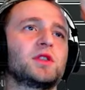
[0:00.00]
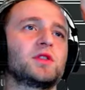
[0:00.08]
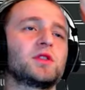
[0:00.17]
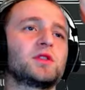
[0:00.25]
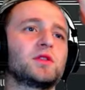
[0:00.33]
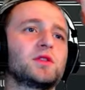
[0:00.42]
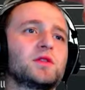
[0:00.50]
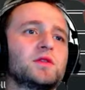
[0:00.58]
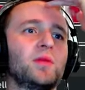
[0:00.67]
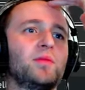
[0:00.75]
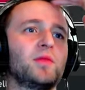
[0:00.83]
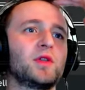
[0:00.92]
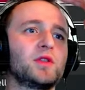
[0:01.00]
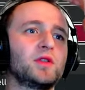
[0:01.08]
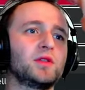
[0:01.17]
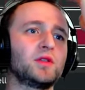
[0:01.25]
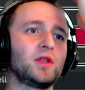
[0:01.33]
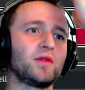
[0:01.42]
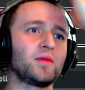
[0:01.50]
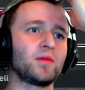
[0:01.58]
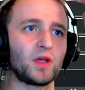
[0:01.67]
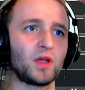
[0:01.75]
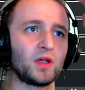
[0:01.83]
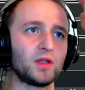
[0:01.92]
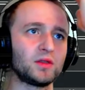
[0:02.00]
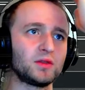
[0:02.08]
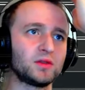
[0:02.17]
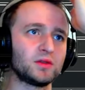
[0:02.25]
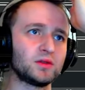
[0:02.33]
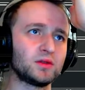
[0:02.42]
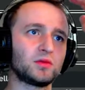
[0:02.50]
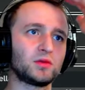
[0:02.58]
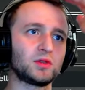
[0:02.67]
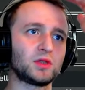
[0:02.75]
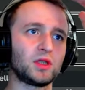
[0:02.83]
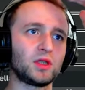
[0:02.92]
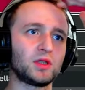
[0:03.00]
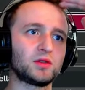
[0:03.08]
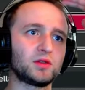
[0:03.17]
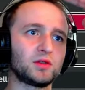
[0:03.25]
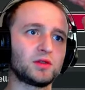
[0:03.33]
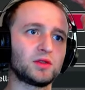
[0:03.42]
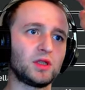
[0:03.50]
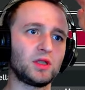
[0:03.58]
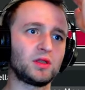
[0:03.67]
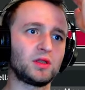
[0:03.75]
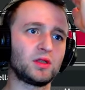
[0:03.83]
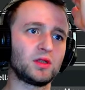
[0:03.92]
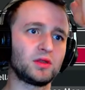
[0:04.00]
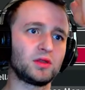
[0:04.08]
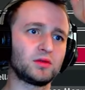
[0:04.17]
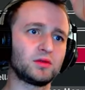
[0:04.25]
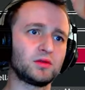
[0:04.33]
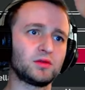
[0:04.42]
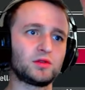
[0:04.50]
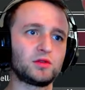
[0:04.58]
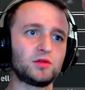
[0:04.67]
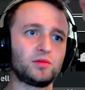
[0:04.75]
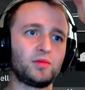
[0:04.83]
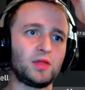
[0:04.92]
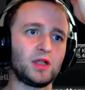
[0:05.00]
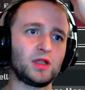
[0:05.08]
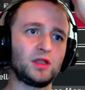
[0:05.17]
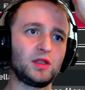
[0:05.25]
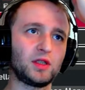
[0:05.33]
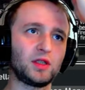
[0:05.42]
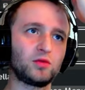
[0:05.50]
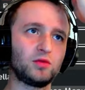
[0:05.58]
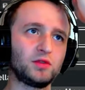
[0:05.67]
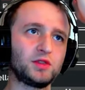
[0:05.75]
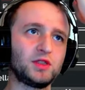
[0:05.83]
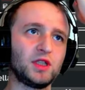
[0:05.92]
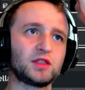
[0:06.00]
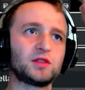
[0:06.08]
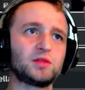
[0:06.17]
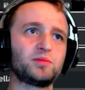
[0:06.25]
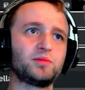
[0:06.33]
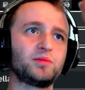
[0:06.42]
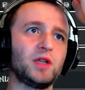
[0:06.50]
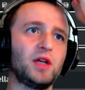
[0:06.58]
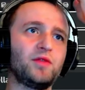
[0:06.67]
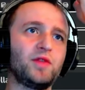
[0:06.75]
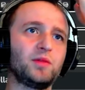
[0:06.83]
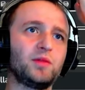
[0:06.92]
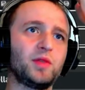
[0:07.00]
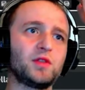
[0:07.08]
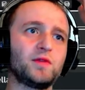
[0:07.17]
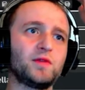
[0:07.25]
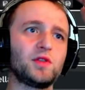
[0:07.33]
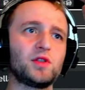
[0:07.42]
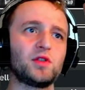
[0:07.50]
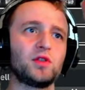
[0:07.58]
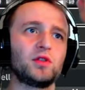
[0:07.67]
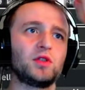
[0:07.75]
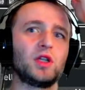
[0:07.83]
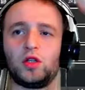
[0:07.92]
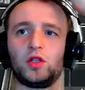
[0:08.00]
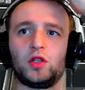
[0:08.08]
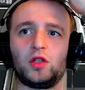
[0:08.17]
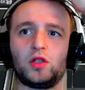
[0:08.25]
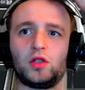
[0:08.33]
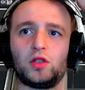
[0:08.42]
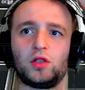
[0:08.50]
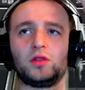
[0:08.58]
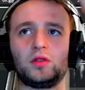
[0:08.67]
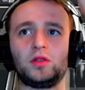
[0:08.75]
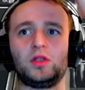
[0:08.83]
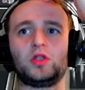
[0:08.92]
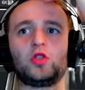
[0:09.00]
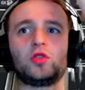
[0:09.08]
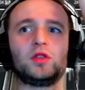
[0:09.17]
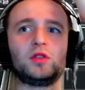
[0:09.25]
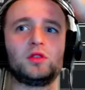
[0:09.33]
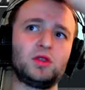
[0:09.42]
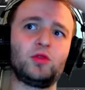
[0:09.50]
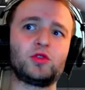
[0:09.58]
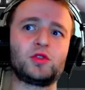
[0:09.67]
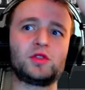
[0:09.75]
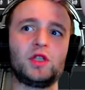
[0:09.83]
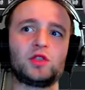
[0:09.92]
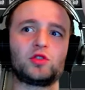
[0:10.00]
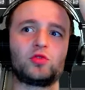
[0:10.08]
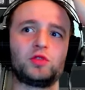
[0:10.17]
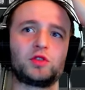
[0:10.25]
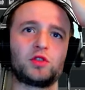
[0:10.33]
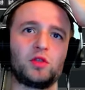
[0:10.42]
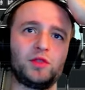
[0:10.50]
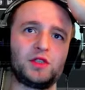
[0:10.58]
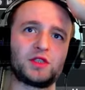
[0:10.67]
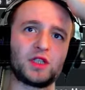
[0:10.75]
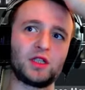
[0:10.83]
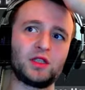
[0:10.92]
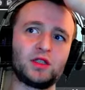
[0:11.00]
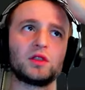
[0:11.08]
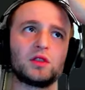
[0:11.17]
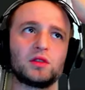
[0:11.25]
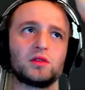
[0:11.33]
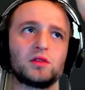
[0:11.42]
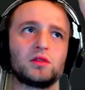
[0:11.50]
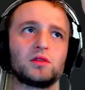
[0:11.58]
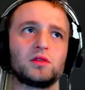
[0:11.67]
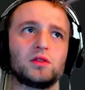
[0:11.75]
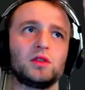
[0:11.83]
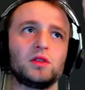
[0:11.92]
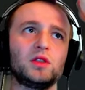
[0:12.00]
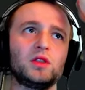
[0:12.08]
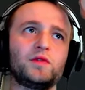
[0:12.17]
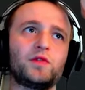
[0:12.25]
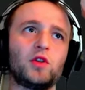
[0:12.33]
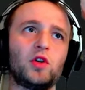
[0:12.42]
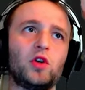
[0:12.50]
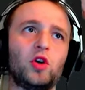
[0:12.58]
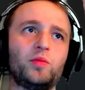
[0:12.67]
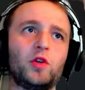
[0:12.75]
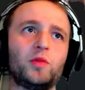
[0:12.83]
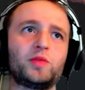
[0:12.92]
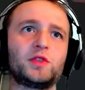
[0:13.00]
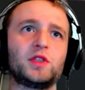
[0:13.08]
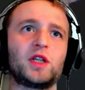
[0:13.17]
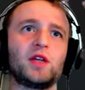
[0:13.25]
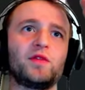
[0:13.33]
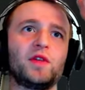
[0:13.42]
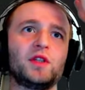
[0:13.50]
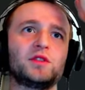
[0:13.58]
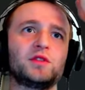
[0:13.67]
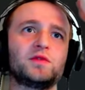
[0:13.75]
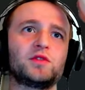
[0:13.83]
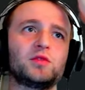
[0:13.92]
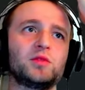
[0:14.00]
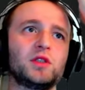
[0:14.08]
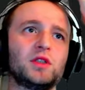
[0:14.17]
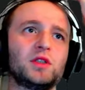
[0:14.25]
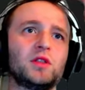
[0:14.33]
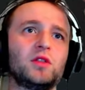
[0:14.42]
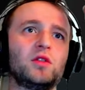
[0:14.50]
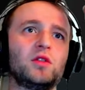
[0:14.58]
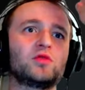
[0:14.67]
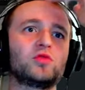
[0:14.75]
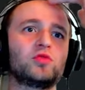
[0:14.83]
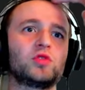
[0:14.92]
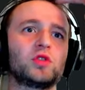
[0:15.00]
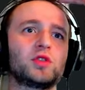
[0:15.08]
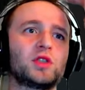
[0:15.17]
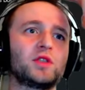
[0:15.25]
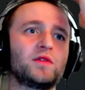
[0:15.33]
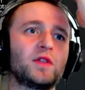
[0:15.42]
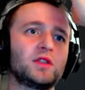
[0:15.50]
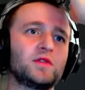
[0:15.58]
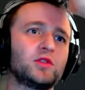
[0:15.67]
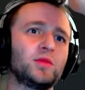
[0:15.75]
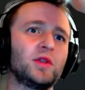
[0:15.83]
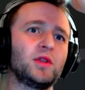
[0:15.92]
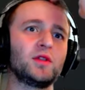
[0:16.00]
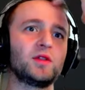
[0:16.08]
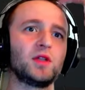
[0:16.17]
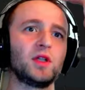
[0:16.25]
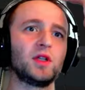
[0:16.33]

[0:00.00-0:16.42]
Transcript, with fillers: gdzie to jest? To jest Submachine? Nie wiem. Submachine. To zaraz to znajdę. Submachine Guns jest FNP90. Tak, tak. I to i, i możesz dać kustomizę. A jest, no, customize. I w op optykę wejść i w sumie, o, tu dużo rzeczy wejdzie. O, w sumie i